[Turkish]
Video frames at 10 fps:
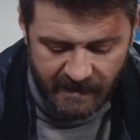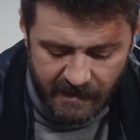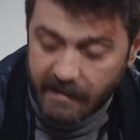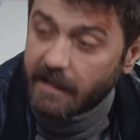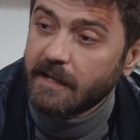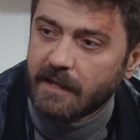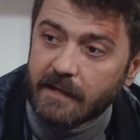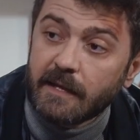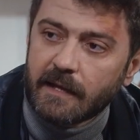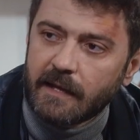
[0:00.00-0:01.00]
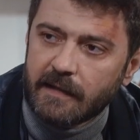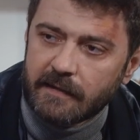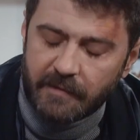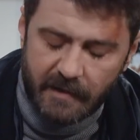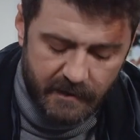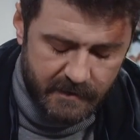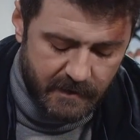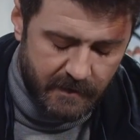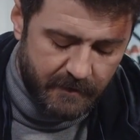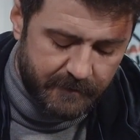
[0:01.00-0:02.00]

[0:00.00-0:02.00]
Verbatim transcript: Direkt her yerden engelledi beni hmm. Aysel.